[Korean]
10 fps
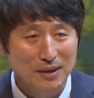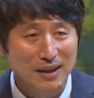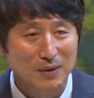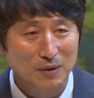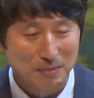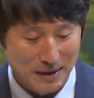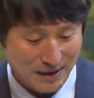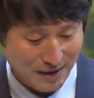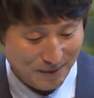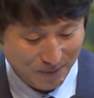날이 될
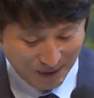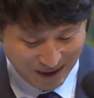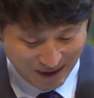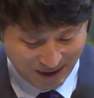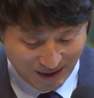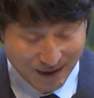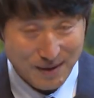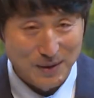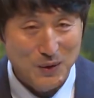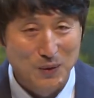만큼
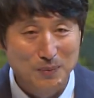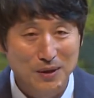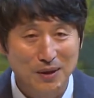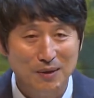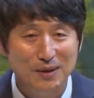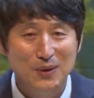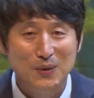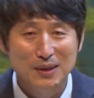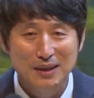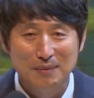어, 좀더 우리
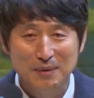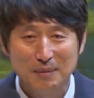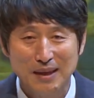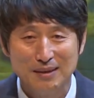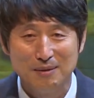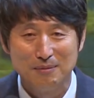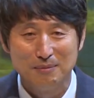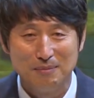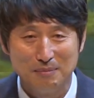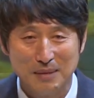총장님이
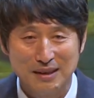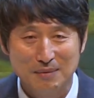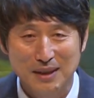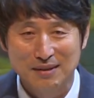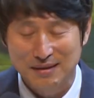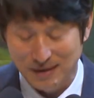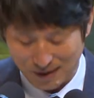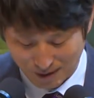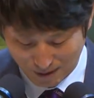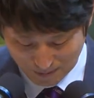방금 말씀하셨던
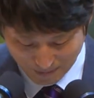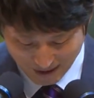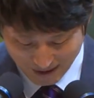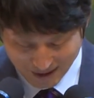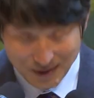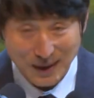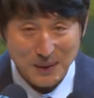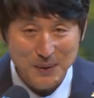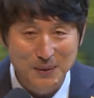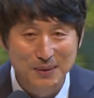것처럼
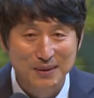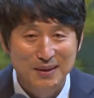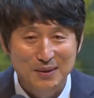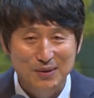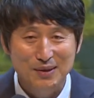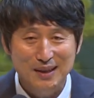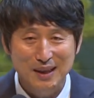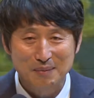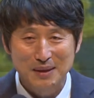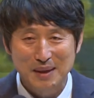새로운 축사를
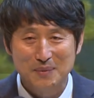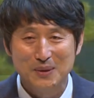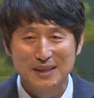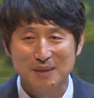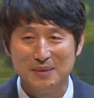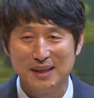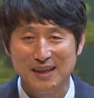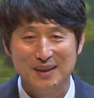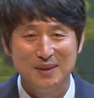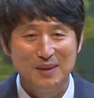한번 해보고자 합니다.
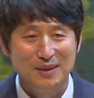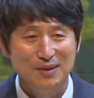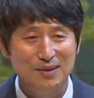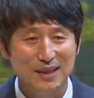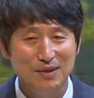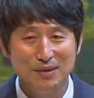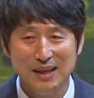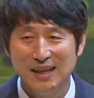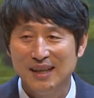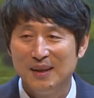축사
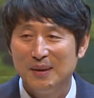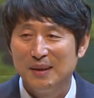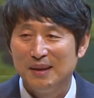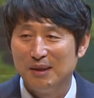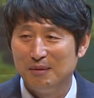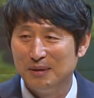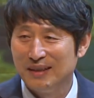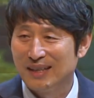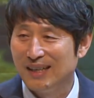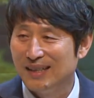중에
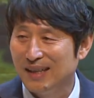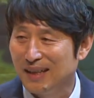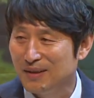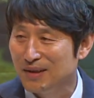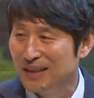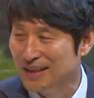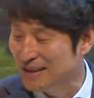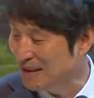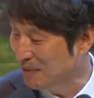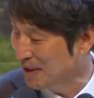여러분이 잘 생각해 주신 게
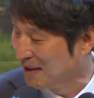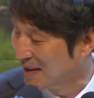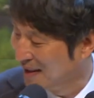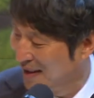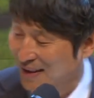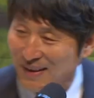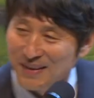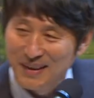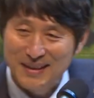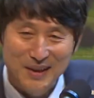있으시면
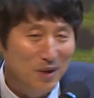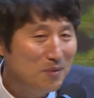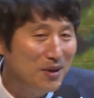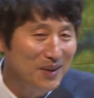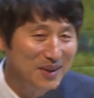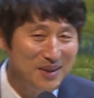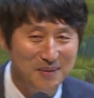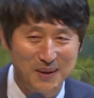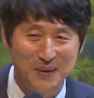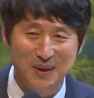여기 제가 선물
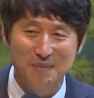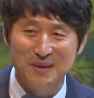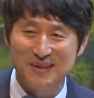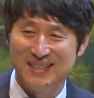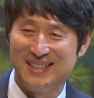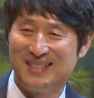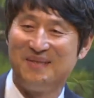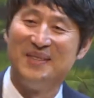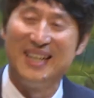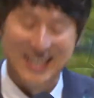가져왔습니다. 오늘 선물도
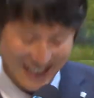드리겠습니다.